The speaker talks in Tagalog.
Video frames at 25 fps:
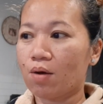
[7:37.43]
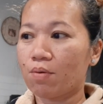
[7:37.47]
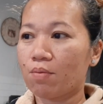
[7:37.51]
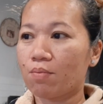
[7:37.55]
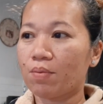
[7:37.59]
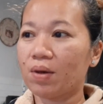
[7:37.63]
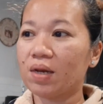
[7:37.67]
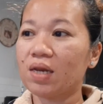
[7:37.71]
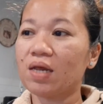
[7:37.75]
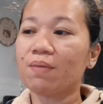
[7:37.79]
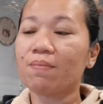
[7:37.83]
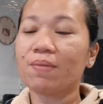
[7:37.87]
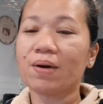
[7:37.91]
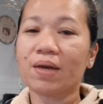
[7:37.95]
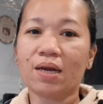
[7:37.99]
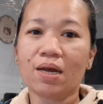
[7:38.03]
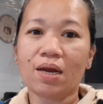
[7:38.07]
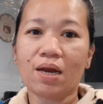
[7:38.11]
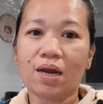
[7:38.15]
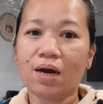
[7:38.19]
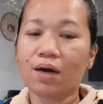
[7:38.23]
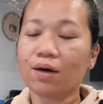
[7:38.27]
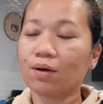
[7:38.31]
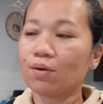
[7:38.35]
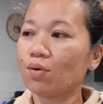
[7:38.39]
Maliban na
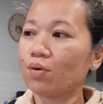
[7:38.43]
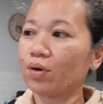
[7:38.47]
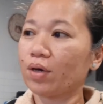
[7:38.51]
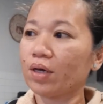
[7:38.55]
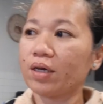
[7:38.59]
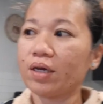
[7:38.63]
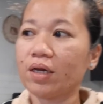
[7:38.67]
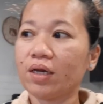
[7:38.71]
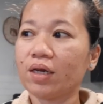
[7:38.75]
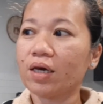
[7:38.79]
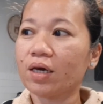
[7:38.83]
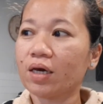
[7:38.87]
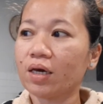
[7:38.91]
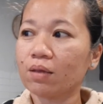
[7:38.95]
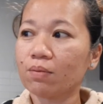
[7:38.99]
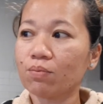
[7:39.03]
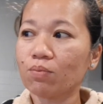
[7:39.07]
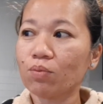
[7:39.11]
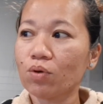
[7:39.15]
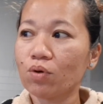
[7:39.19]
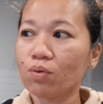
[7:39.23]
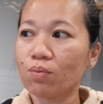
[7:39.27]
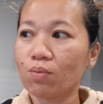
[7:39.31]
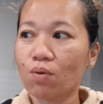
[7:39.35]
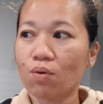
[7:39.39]
lang kung ididikit mo
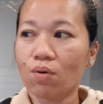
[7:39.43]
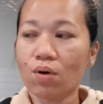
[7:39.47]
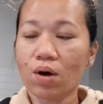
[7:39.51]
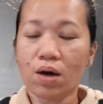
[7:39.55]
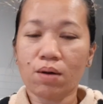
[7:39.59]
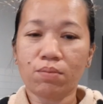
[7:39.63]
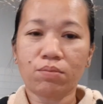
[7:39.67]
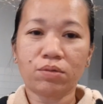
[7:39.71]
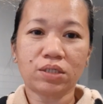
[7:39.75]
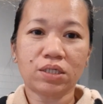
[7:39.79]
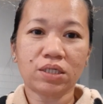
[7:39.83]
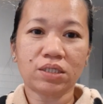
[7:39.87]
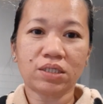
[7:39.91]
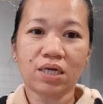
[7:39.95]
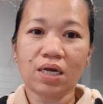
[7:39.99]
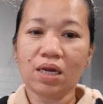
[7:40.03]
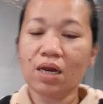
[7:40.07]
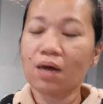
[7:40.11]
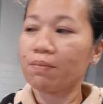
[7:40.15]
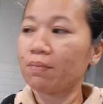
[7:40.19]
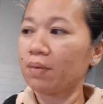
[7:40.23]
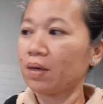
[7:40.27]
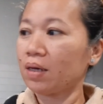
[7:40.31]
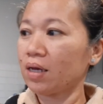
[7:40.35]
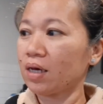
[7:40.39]
yung mukha mo sa
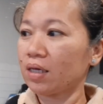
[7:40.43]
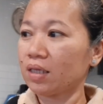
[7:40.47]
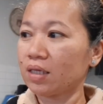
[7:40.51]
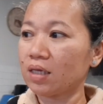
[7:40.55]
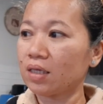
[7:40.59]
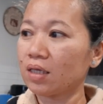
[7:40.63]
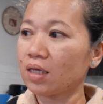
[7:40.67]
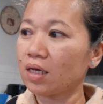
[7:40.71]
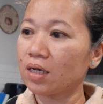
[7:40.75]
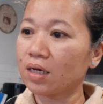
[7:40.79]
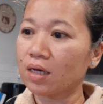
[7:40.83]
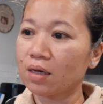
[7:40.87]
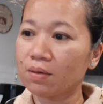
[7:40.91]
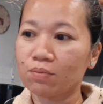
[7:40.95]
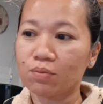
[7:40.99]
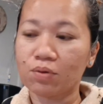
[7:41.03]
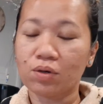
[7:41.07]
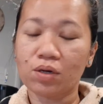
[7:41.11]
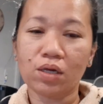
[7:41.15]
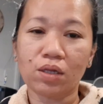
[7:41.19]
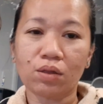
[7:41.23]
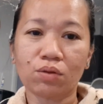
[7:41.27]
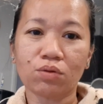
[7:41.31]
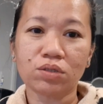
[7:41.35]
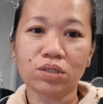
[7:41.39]
salamin at titingnan mo
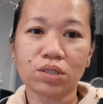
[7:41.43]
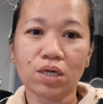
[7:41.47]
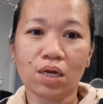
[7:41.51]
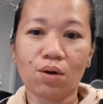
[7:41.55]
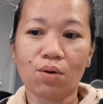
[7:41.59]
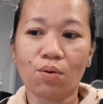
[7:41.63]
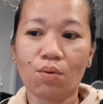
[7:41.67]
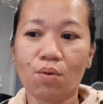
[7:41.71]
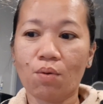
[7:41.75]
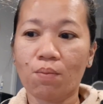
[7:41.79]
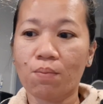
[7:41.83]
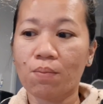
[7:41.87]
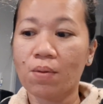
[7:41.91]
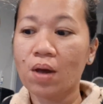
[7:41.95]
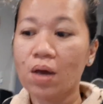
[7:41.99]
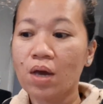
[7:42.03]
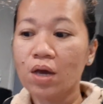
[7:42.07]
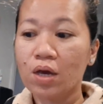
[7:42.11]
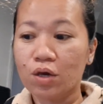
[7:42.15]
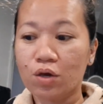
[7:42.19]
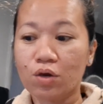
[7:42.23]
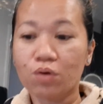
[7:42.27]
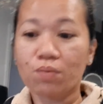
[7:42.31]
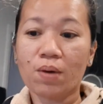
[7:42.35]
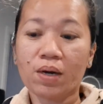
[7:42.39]
dito sa loob.
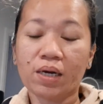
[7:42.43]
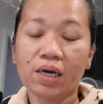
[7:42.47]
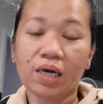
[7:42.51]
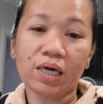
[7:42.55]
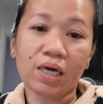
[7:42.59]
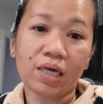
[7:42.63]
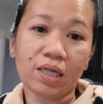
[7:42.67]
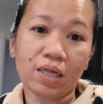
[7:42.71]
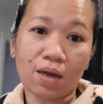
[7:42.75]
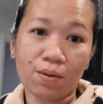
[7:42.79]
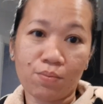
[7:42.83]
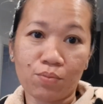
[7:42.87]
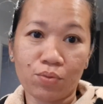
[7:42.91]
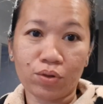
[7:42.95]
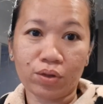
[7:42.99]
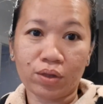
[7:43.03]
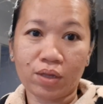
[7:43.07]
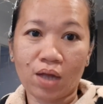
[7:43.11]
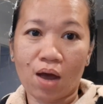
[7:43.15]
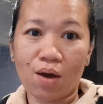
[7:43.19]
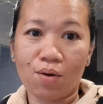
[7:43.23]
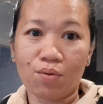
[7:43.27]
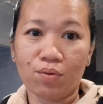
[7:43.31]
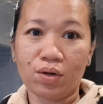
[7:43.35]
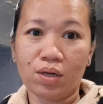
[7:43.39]
Yun, makikita mo yung
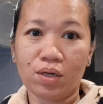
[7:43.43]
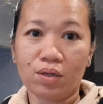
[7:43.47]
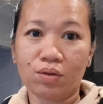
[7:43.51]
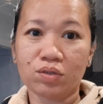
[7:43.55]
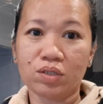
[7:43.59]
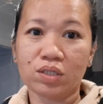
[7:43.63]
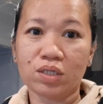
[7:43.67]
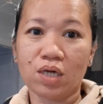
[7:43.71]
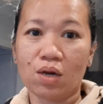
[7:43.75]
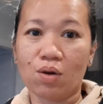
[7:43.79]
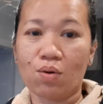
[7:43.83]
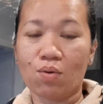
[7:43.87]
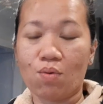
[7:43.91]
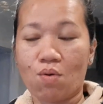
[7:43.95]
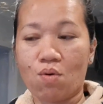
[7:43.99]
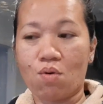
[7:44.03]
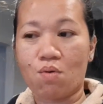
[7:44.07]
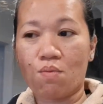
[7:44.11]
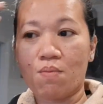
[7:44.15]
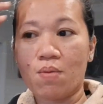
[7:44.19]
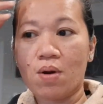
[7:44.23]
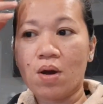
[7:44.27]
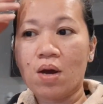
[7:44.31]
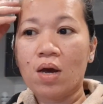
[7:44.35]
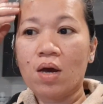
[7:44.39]
tao dito sa
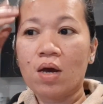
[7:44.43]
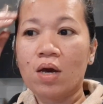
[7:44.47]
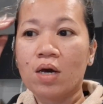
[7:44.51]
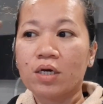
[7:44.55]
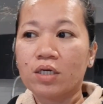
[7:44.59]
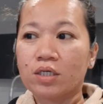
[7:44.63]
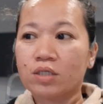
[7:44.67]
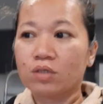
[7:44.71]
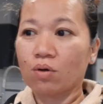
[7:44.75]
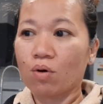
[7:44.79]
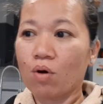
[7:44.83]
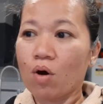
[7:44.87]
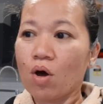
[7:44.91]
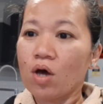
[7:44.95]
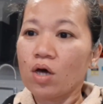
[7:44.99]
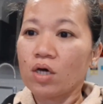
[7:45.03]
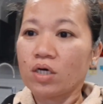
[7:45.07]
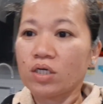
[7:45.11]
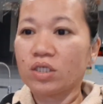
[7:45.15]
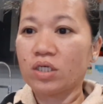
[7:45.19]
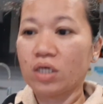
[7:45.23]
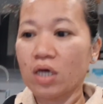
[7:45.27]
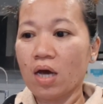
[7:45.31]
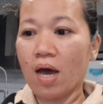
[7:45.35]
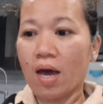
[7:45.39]
loob. So,
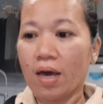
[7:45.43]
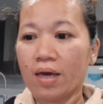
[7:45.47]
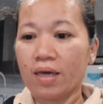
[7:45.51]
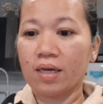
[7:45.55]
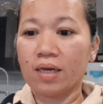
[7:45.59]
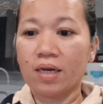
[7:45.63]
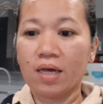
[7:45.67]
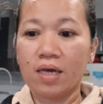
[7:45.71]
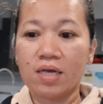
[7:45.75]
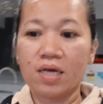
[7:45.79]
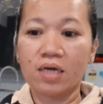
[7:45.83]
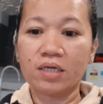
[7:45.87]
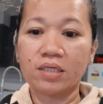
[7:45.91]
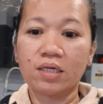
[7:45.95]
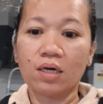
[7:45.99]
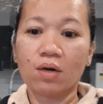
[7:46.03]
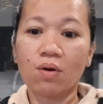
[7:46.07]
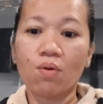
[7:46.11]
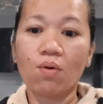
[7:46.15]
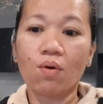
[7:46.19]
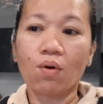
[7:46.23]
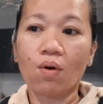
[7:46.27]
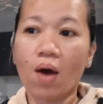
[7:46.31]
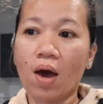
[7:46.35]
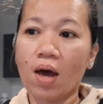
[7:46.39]
siya, hindi niya
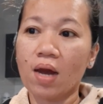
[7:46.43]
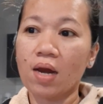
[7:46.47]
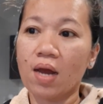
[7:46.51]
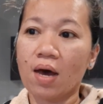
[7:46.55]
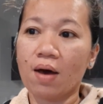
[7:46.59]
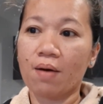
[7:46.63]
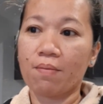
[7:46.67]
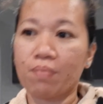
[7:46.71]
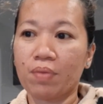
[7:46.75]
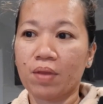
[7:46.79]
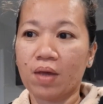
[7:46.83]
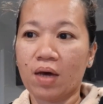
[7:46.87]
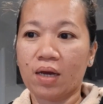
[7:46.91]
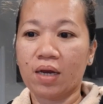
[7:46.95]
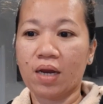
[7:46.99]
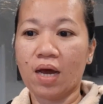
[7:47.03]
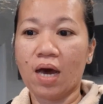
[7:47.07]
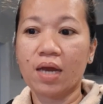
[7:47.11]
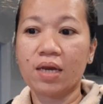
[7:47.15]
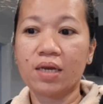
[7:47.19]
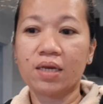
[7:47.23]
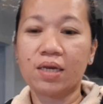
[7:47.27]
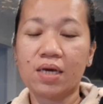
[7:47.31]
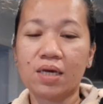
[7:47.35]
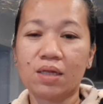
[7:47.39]
siguro alam na
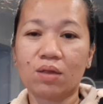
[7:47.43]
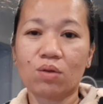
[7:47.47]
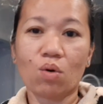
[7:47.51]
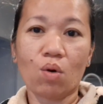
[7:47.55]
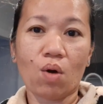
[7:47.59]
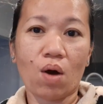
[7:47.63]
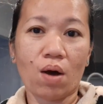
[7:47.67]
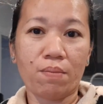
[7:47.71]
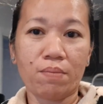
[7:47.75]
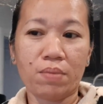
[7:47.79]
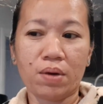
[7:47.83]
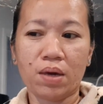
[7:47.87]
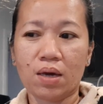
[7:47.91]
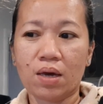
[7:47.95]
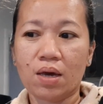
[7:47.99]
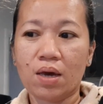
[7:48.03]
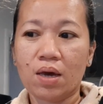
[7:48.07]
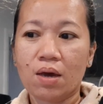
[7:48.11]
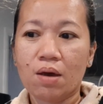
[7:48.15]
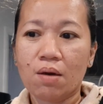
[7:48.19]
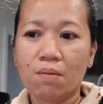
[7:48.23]
nandito kami.